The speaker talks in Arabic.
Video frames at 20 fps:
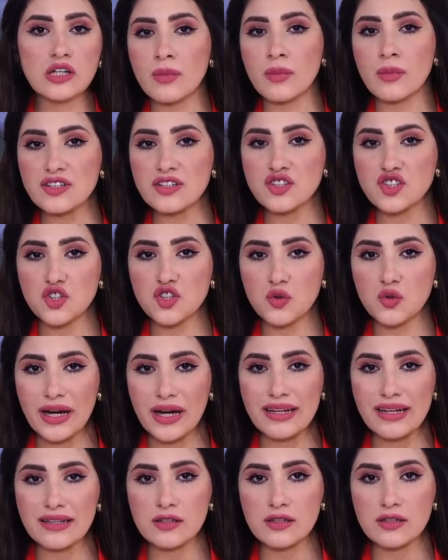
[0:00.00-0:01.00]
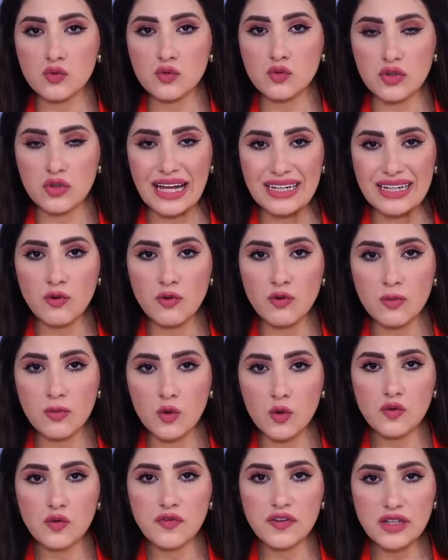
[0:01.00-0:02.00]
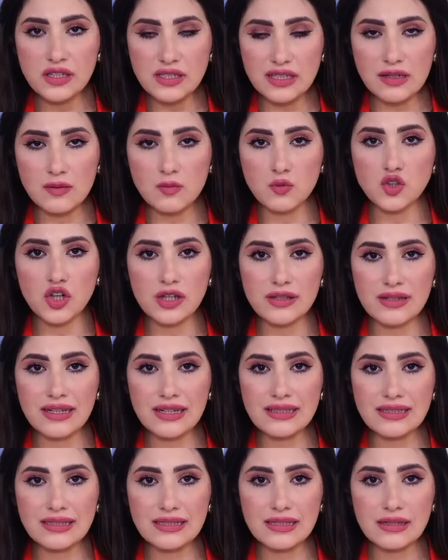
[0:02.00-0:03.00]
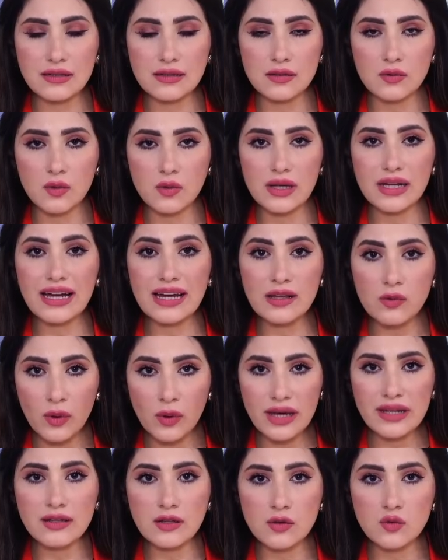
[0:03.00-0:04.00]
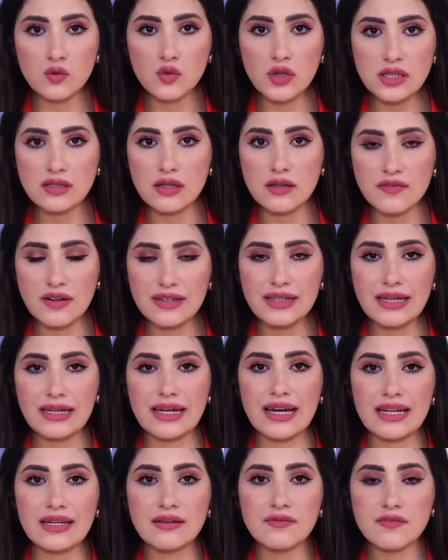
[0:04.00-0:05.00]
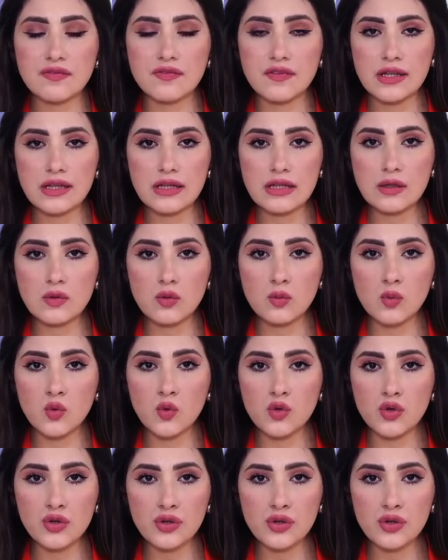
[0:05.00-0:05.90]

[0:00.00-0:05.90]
ما كانش وارد انه تتكلموا في الموضوع فيحصل المشادات دي ولا كان وارد آه. انه يحصل فتح كلام في هذه الامور